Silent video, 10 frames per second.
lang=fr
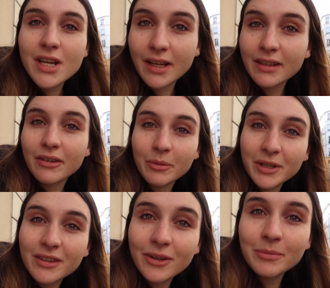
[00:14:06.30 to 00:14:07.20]
J'ai l'air d'avoir
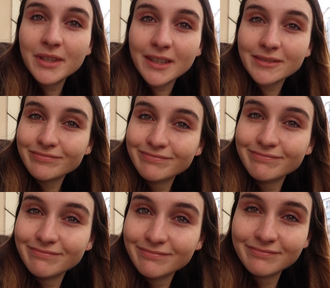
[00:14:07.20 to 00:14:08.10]
bien dormi, hein.
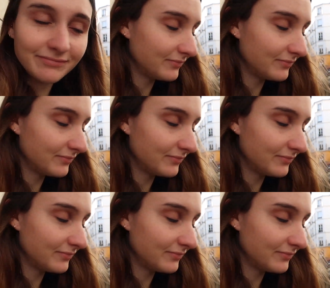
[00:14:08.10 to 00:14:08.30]
Hmm.